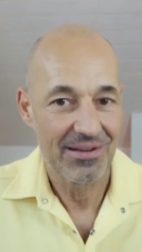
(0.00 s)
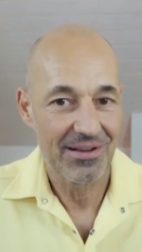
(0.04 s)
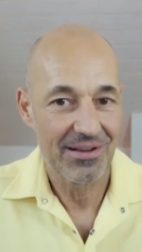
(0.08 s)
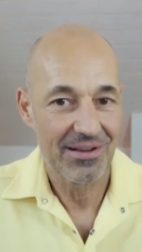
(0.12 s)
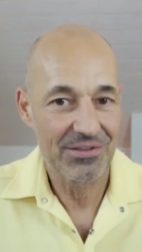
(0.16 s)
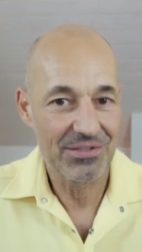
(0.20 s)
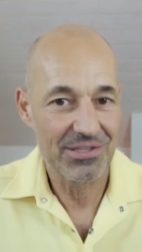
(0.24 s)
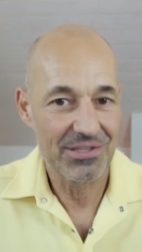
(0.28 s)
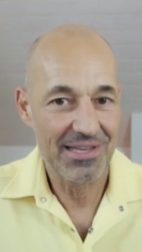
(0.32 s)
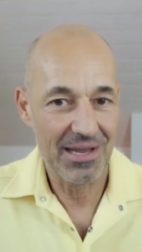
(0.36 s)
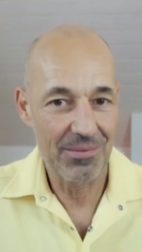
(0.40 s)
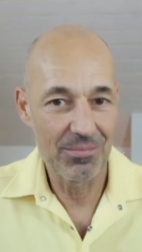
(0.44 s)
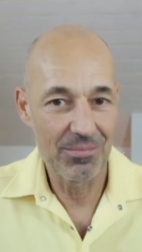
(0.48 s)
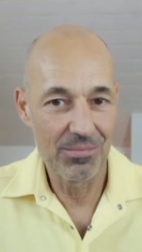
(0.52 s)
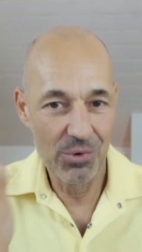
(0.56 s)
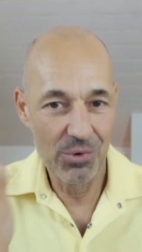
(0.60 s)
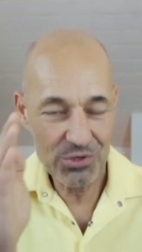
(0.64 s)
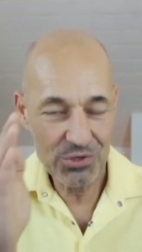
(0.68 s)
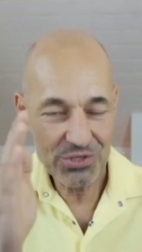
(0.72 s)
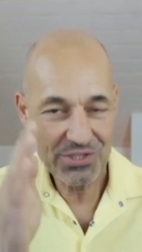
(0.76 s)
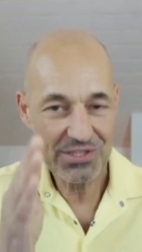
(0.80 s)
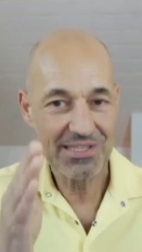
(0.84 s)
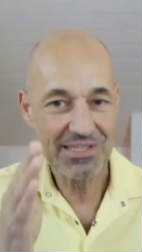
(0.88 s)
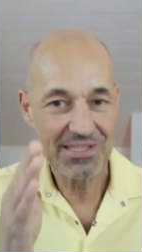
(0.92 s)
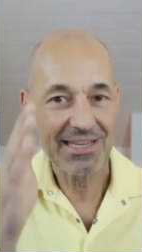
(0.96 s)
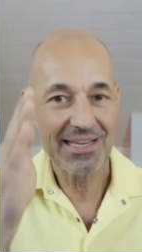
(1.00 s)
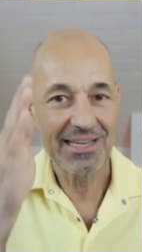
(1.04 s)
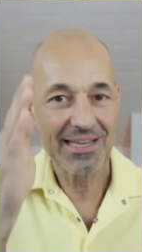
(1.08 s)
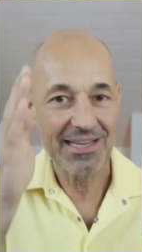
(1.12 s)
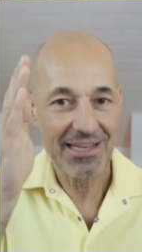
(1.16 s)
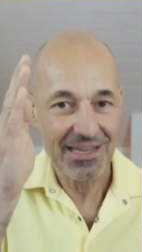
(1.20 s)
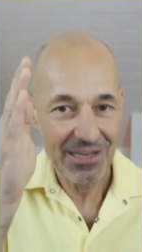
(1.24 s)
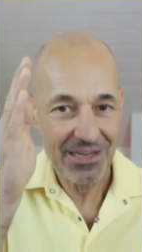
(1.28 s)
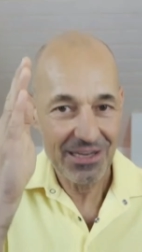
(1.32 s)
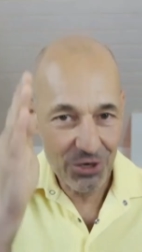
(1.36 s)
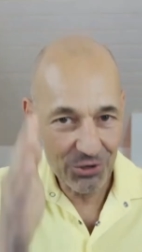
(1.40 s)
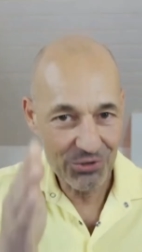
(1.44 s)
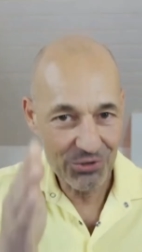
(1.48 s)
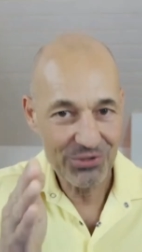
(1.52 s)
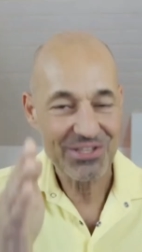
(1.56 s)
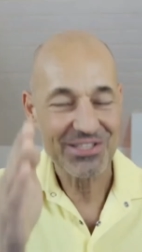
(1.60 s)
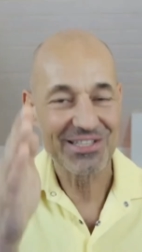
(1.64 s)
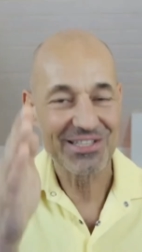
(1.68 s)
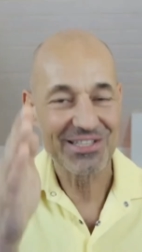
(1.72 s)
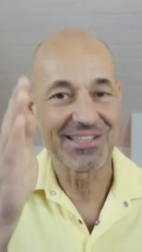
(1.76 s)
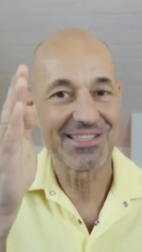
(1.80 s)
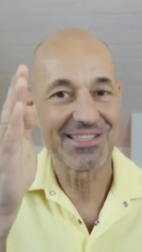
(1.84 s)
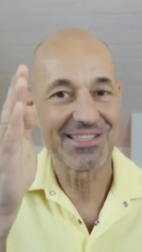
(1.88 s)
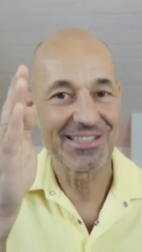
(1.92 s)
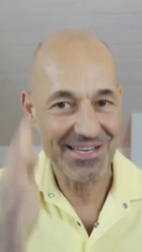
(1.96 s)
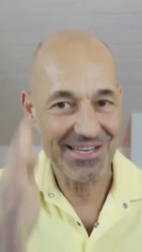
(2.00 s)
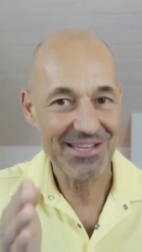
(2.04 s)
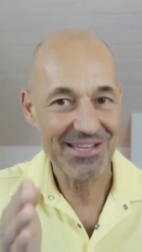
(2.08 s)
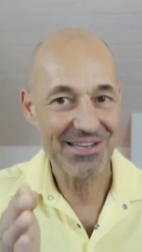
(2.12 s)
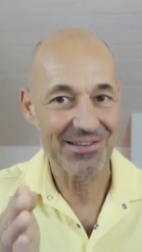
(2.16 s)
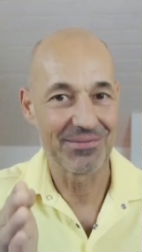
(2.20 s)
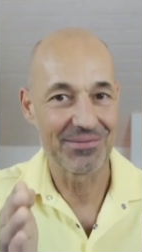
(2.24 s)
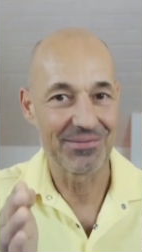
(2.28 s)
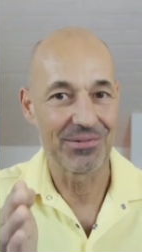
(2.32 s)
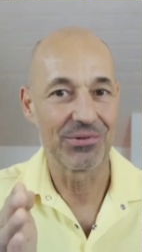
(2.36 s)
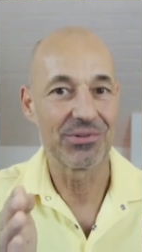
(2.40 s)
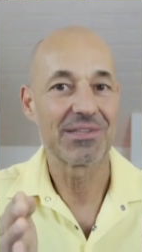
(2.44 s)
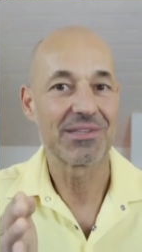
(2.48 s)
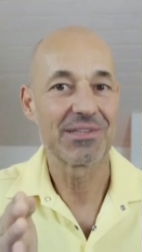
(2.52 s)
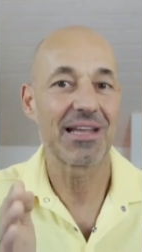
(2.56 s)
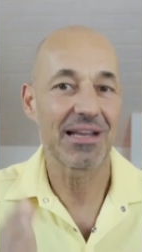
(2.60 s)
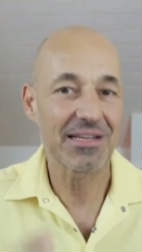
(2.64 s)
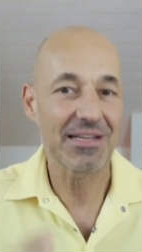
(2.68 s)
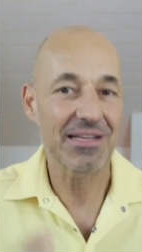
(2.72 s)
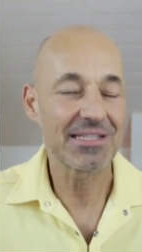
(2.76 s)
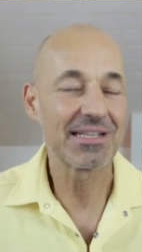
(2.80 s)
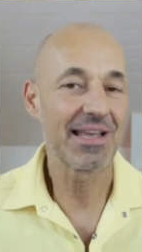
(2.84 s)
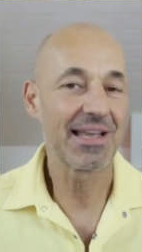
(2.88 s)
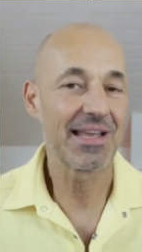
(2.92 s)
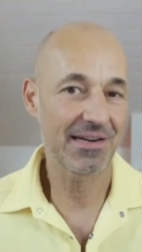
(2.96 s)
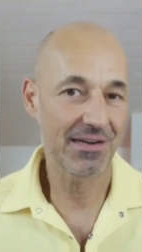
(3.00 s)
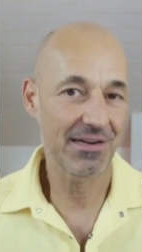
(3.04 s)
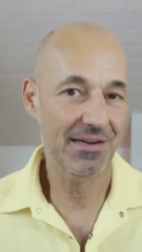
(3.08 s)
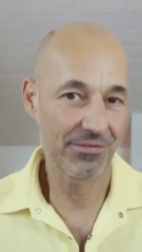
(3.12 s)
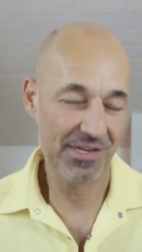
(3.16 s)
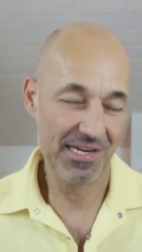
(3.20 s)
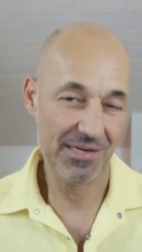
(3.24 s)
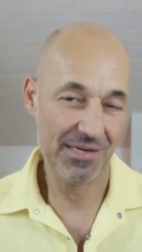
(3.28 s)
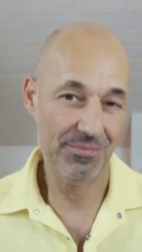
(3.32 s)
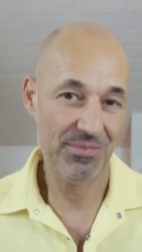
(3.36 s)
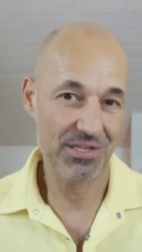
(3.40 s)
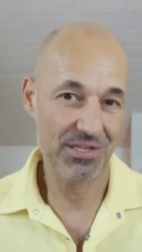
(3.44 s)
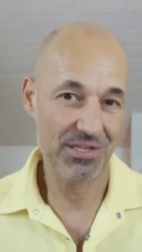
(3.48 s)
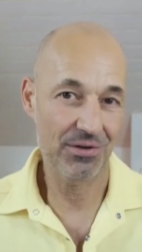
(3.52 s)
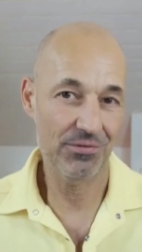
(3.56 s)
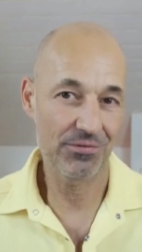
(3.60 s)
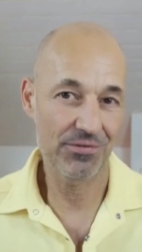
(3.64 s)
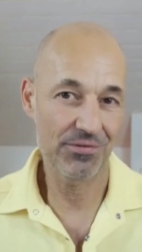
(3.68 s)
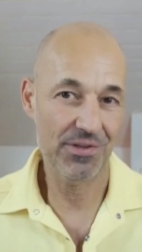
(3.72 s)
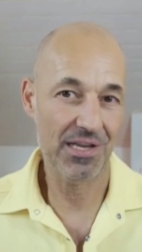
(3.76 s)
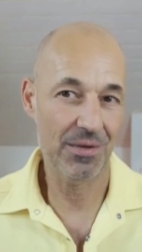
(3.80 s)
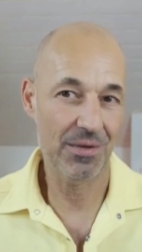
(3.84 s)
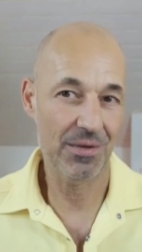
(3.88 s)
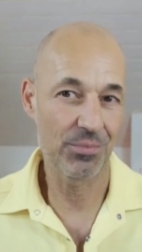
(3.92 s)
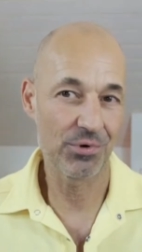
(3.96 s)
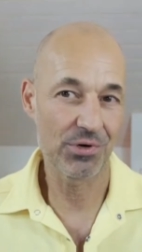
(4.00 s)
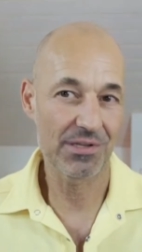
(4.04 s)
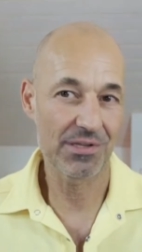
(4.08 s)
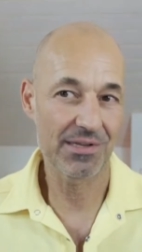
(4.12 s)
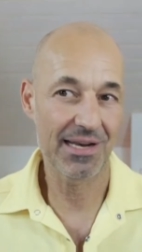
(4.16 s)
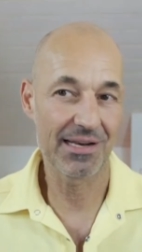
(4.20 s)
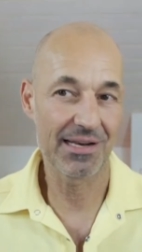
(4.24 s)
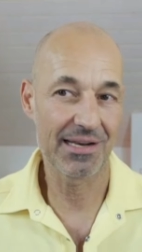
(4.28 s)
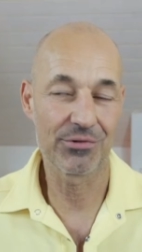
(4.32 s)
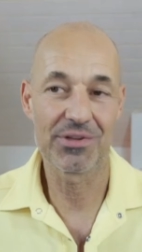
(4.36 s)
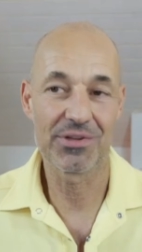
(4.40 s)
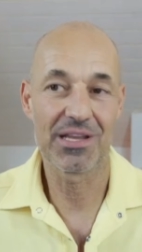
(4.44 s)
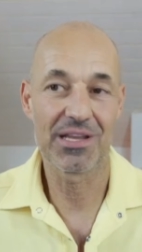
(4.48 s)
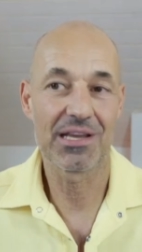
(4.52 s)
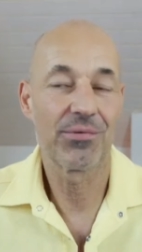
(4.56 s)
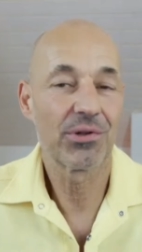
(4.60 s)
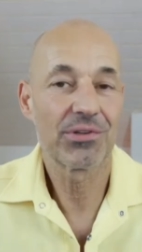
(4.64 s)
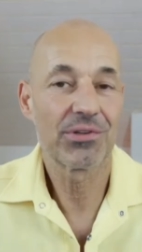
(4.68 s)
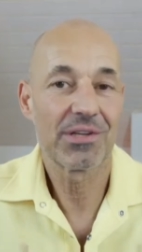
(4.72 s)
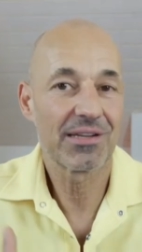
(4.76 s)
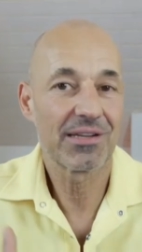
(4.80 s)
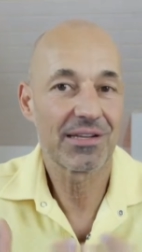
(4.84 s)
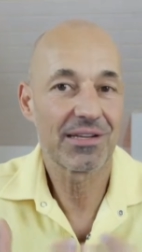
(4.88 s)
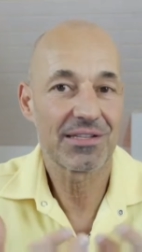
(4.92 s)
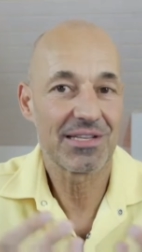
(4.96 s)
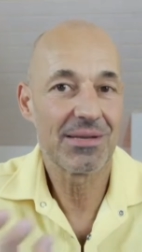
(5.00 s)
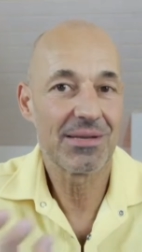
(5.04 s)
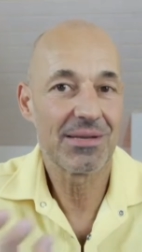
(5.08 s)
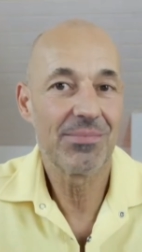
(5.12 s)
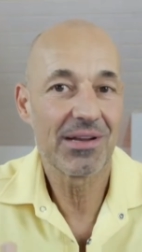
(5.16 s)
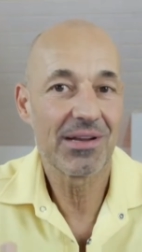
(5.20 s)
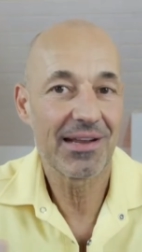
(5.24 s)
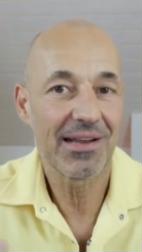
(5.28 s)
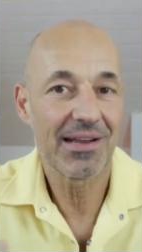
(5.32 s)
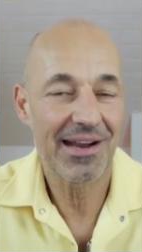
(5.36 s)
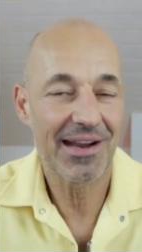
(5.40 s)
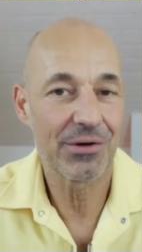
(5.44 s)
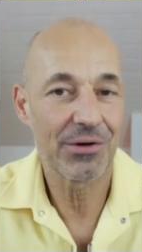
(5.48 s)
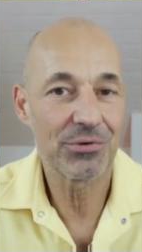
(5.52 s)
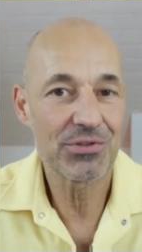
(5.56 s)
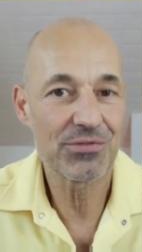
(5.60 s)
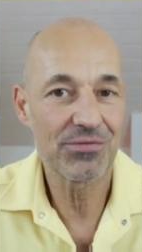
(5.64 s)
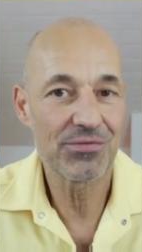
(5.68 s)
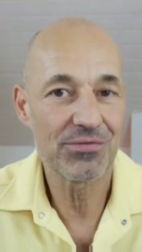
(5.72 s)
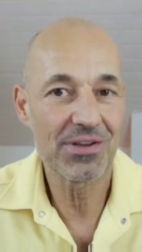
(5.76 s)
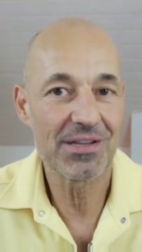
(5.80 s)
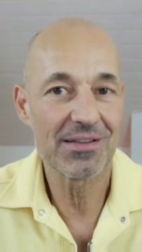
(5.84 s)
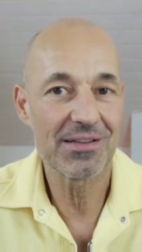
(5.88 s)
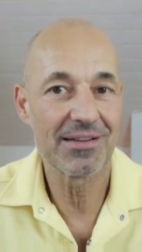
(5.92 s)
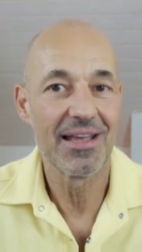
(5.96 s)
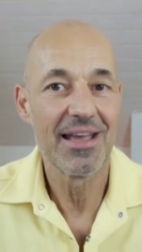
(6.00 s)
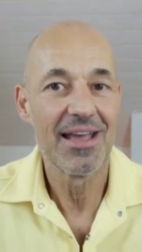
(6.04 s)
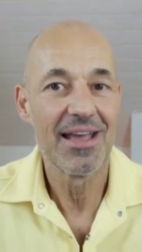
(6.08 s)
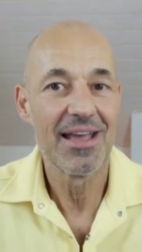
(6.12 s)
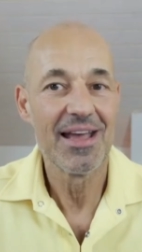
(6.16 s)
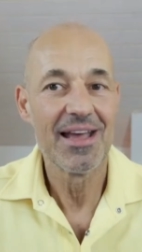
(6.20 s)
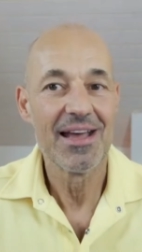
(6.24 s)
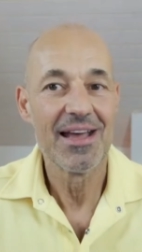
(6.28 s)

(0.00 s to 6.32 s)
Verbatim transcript: Also der muss sich konzentrieren. Und das lernen wir im sanften Geburttraining. Und ich wollte das immer herausfinden,